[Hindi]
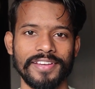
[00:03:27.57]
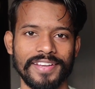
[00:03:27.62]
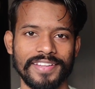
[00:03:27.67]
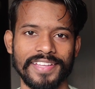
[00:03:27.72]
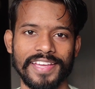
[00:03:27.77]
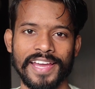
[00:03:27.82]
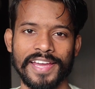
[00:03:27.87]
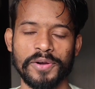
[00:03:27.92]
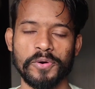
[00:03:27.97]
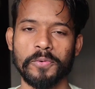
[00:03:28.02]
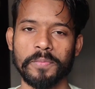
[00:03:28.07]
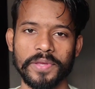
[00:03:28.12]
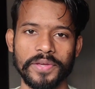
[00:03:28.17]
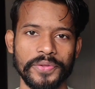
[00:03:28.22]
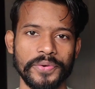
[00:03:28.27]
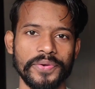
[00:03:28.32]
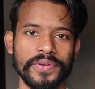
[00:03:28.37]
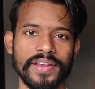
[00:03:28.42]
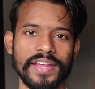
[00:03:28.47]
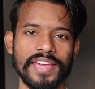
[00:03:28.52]
फेर दिया है
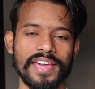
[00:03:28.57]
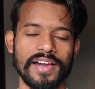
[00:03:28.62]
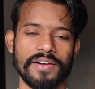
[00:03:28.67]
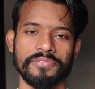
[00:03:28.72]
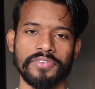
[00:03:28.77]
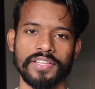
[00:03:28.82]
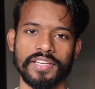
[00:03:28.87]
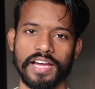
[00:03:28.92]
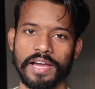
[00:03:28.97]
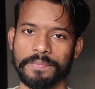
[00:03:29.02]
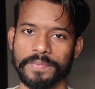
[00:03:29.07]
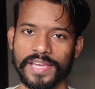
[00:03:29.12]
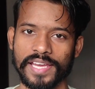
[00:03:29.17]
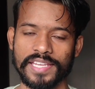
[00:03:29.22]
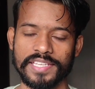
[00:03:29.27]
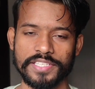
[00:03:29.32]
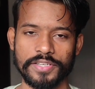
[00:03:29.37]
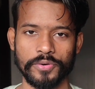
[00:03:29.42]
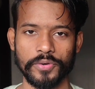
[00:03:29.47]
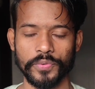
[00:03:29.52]
ओमिक्रोन ने या फिर आप
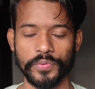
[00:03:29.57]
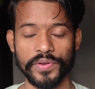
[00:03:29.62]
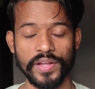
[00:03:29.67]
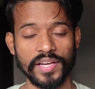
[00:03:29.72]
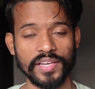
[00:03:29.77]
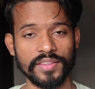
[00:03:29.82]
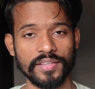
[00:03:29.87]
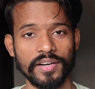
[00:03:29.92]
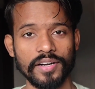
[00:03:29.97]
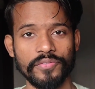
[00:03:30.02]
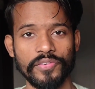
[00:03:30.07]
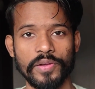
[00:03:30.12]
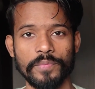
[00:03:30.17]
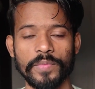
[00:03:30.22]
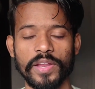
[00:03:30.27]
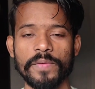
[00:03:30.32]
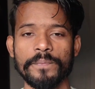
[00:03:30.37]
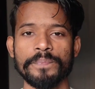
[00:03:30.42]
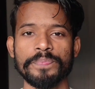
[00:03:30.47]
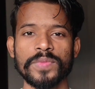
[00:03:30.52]
कह लीजिए कोरोना की थर्ड
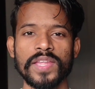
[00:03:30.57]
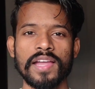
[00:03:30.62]
वेव ने